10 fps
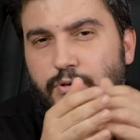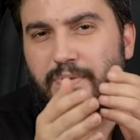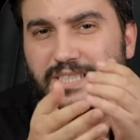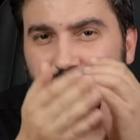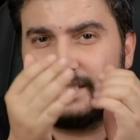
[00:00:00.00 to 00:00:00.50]

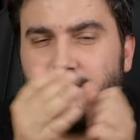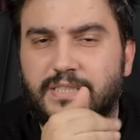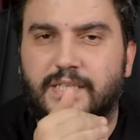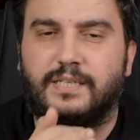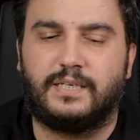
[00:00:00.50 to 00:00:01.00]
böyle 5-6
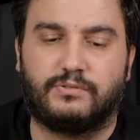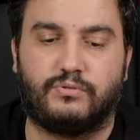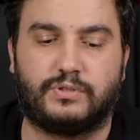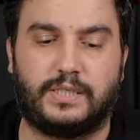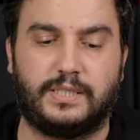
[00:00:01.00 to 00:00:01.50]
bin liralarda
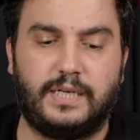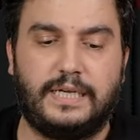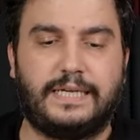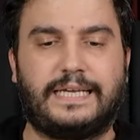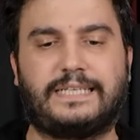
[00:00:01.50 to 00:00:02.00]
olsaydı
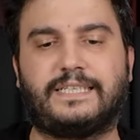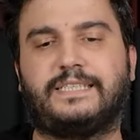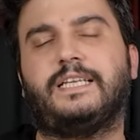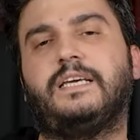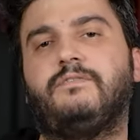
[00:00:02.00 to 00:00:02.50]

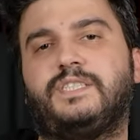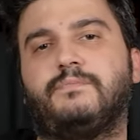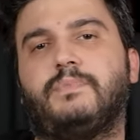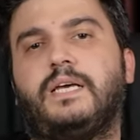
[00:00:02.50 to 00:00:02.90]
gerçekten ev için